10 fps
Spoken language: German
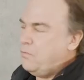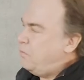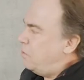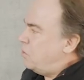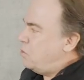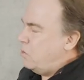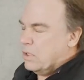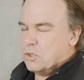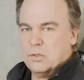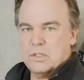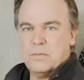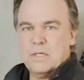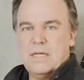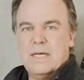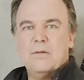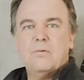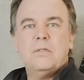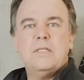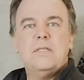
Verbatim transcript: für Motorradschutzbekleidung,